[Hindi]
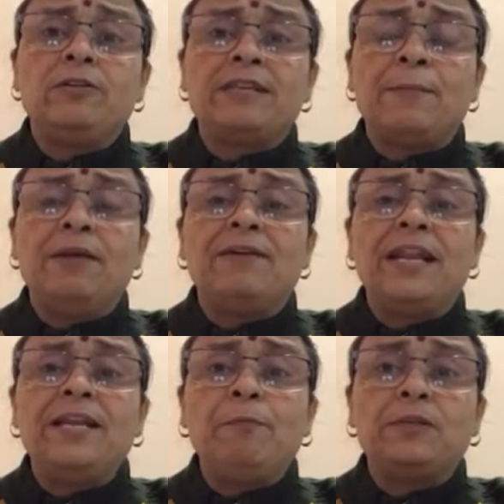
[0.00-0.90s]
सामने
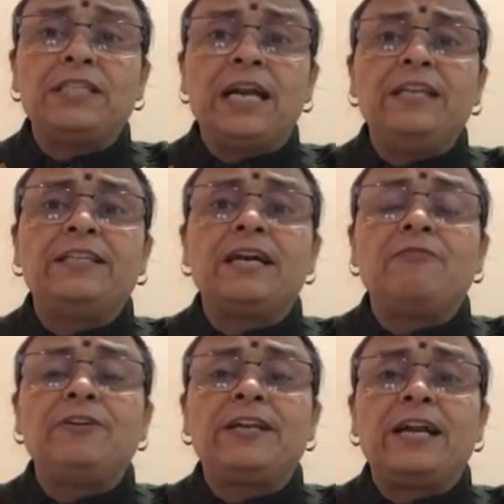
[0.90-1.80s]
वाला इनकी पर्सनैलिटी से
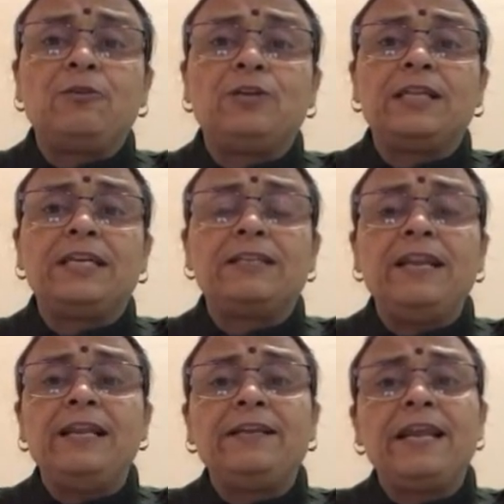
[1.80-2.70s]
काफ़ी अट्रैक्ट हो जाता है
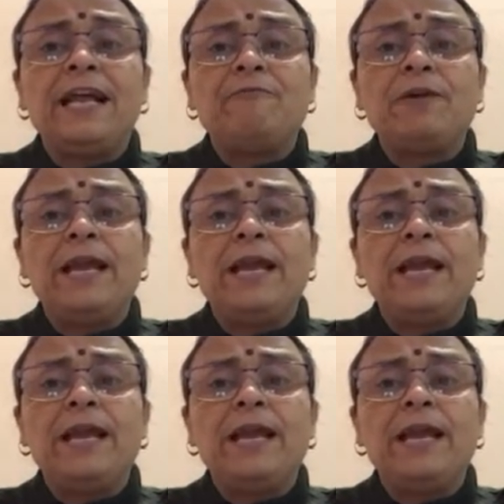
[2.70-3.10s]
इसलिए इनकी लाइफ